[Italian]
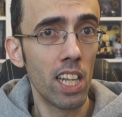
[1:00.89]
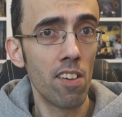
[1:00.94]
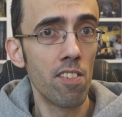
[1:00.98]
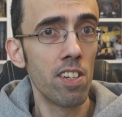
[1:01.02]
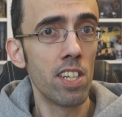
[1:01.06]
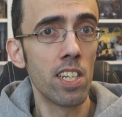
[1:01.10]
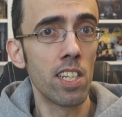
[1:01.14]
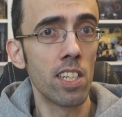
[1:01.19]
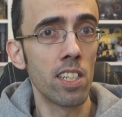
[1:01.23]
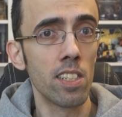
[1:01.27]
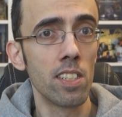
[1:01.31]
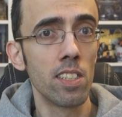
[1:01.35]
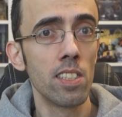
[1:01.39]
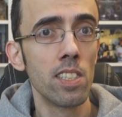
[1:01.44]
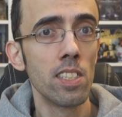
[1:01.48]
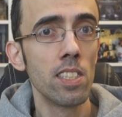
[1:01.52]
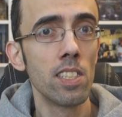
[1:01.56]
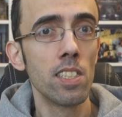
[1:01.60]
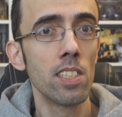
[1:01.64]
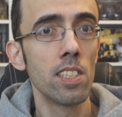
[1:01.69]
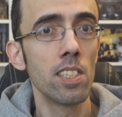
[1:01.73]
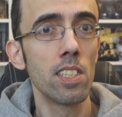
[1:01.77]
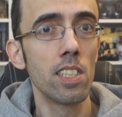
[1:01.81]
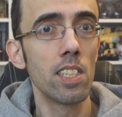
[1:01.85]
aver
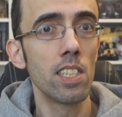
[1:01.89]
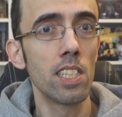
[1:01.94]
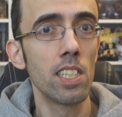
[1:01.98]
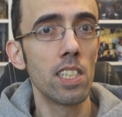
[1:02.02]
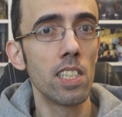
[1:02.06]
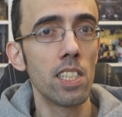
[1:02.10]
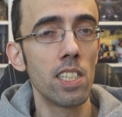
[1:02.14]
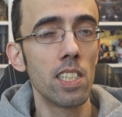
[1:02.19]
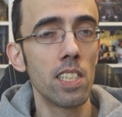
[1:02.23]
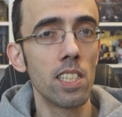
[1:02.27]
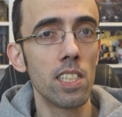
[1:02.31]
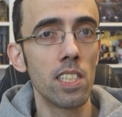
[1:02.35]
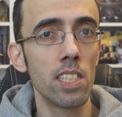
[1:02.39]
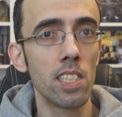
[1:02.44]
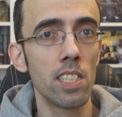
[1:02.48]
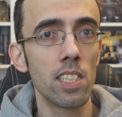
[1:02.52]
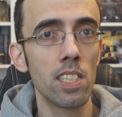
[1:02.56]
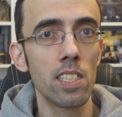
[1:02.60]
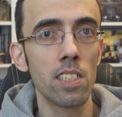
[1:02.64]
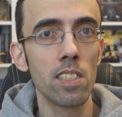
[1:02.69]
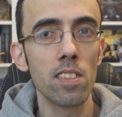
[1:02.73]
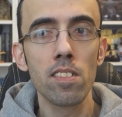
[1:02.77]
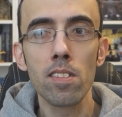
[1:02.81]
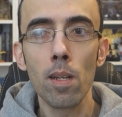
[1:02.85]

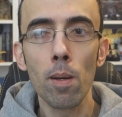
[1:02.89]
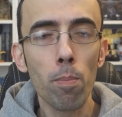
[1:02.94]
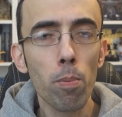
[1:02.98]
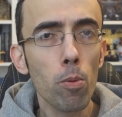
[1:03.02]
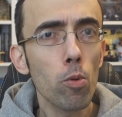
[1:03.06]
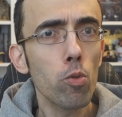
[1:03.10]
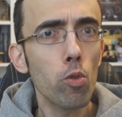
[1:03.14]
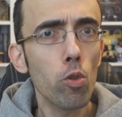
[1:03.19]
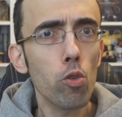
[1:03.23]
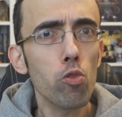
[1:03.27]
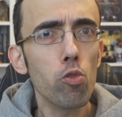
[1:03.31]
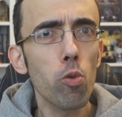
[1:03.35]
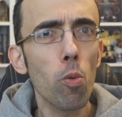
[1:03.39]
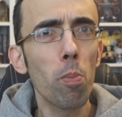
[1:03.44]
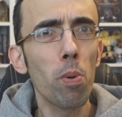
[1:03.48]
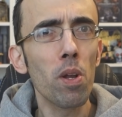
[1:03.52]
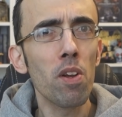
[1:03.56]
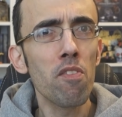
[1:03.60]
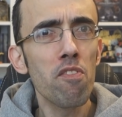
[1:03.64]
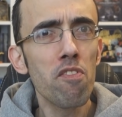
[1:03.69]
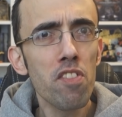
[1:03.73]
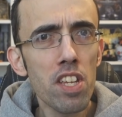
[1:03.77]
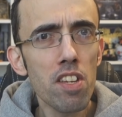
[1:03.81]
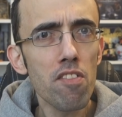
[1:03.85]
eh, saputo
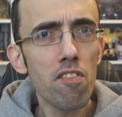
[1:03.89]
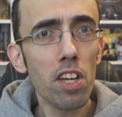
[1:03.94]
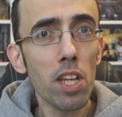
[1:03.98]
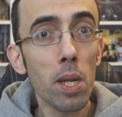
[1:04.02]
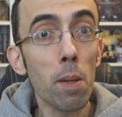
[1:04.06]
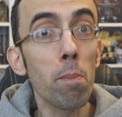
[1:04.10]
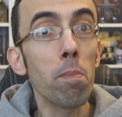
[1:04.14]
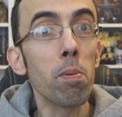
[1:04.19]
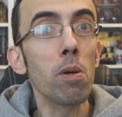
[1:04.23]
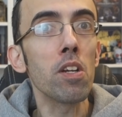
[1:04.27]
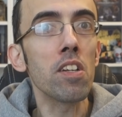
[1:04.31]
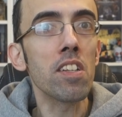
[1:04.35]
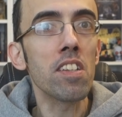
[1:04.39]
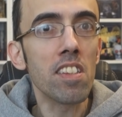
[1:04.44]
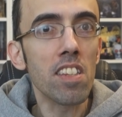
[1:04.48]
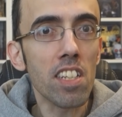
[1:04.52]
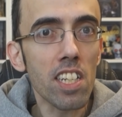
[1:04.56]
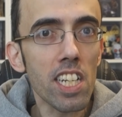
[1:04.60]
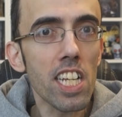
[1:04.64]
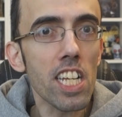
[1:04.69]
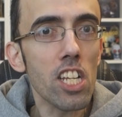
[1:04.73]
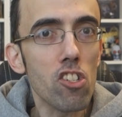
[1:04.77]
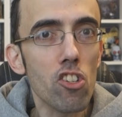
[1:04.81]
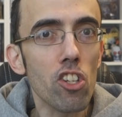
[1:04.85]
sopravvivere per
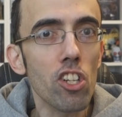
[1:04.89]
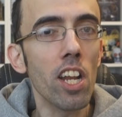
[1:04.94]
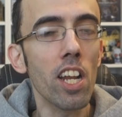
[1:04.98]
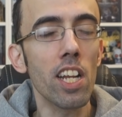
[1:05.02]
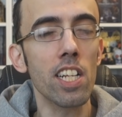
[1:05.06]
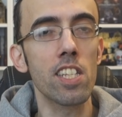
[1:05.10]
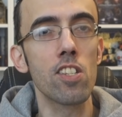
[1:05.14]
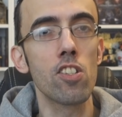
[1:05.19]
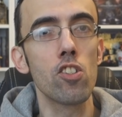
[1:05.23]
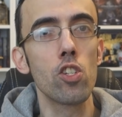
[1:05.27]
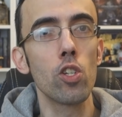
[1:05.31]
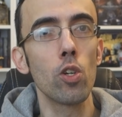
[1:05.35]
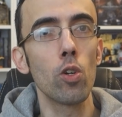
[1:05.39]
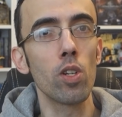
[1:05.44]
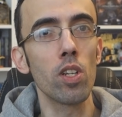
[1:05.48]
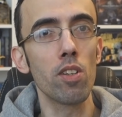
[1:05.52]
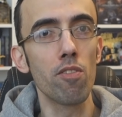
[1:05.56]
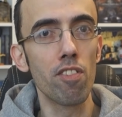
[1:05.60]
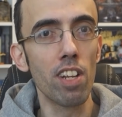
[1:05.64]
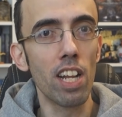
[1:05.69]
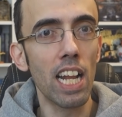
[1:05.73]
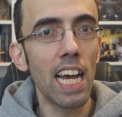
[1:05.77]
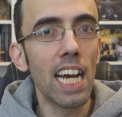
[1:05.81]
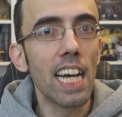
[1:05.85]
tre generazioni
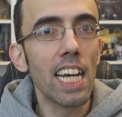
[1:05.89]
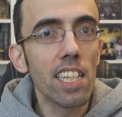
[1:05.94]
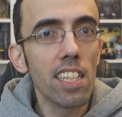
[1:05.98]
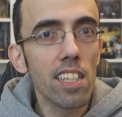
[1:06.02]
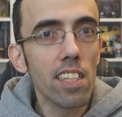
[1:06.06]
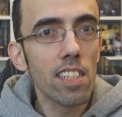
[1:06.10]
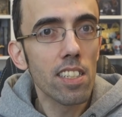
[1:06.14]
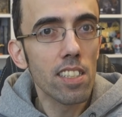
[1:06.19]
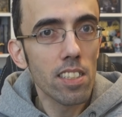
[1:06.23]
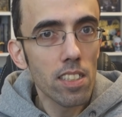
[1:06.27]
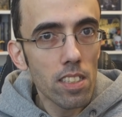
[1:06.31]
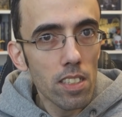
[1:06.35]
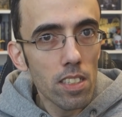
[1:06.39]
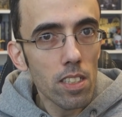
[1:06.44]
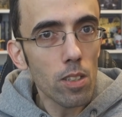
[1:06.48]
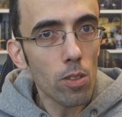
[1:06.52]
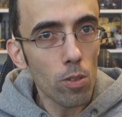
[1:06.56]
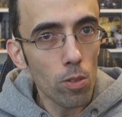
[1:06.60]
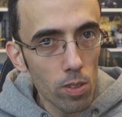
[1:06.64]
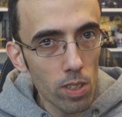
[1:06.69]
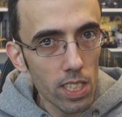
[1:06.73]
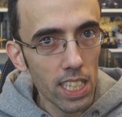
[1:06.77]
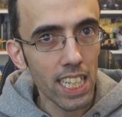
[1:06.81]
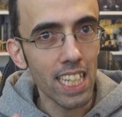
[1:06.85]
filate.
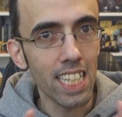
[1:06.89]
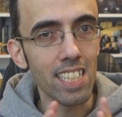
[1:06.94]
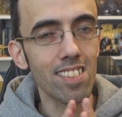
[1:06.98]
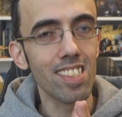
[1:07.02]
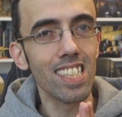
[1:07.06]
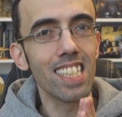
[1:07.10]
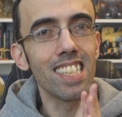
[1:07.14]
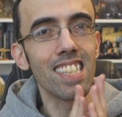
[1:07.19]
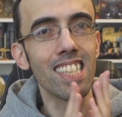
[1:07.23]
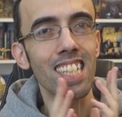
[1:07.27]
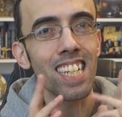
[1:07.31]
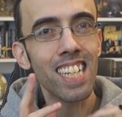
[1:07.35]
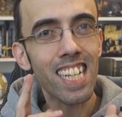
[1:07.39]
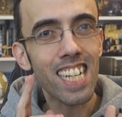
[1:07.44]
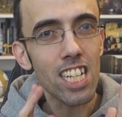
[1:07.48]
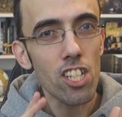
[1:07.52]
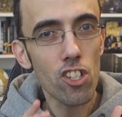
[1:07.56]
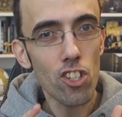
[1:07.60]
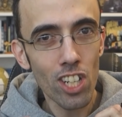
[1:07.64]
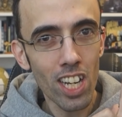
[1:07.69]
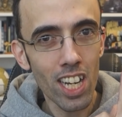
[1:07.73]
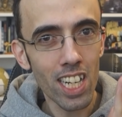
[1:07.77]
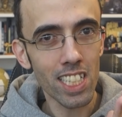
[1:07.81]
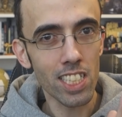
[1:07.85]
Oh, ragazzi, tre
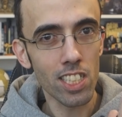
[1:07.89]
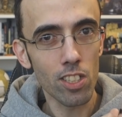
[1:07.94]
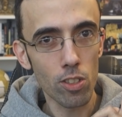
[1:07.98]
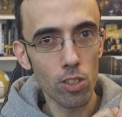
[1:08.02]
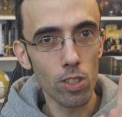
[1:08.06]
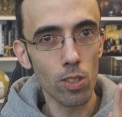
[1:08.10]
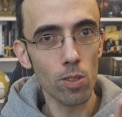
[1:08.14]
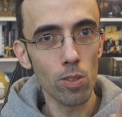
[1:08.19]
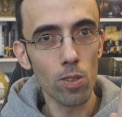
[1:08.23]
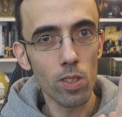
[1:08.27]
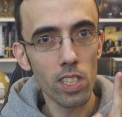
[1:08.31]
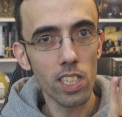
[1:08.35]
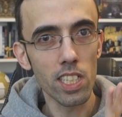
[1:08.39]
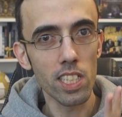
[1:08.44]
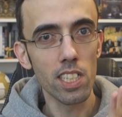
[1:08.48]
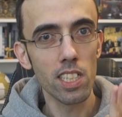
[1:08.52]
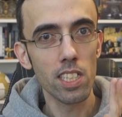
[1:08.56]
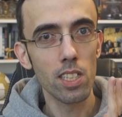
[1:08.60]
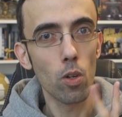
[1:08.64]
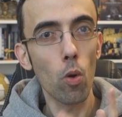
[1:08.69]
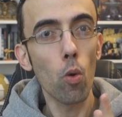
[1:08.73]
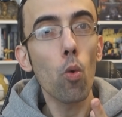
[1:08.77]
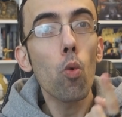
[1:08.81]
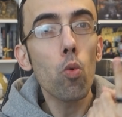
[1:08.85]
generazioni,
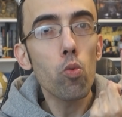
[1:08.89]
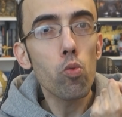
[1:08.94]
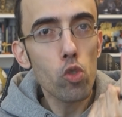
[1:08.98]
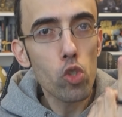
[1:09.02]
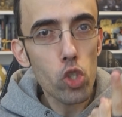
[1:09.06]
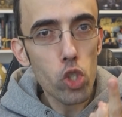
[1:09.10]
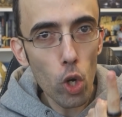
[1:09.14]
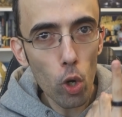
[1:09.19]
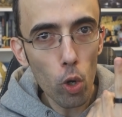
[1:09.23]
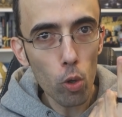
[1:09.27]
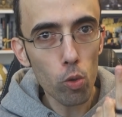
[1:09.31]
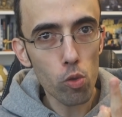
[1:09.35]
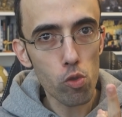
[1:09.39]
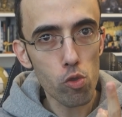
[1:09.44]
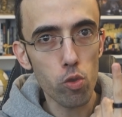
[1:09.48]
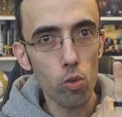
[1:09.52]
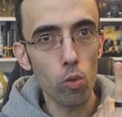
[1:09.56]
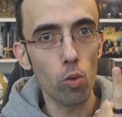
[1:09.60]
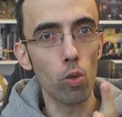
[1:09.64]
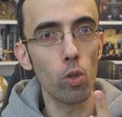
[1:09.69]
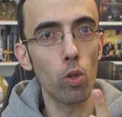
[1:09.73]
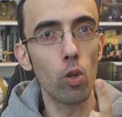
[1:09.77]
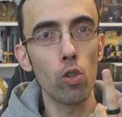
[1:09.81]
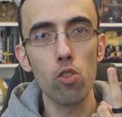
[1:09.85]
un gioco
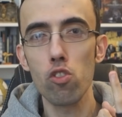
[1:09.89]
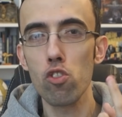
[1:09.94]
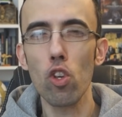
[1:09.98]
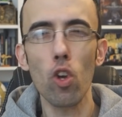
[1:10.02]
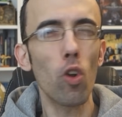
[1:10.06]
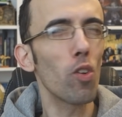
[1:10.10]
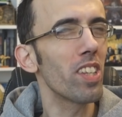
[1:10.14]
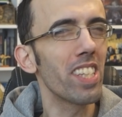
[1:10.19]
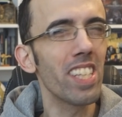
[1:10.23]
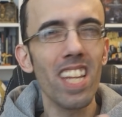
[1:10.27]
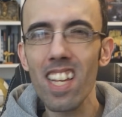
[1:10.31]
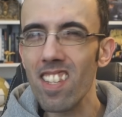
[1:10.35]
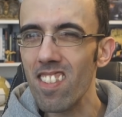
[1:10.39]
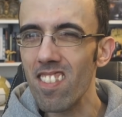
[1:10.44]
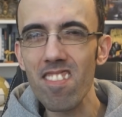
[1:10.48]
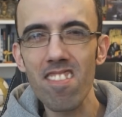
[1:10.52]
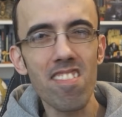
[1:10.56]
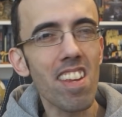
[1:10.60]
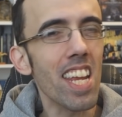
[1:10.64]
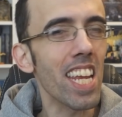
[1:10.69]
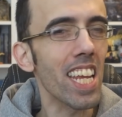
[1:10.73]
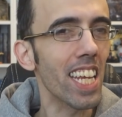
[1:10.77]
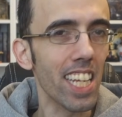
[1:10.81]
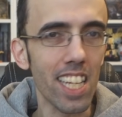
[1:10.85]
solo, soldi a
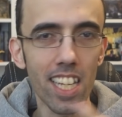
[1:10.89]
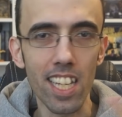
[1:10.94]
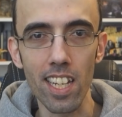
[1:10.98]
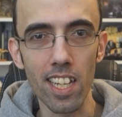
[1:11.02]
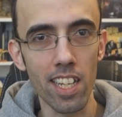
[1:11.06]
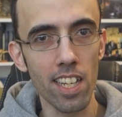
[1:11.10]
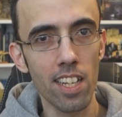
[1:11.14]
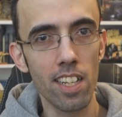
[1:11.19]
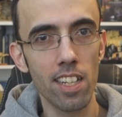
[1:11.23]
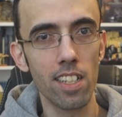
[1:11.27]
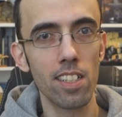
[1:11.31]
secchi,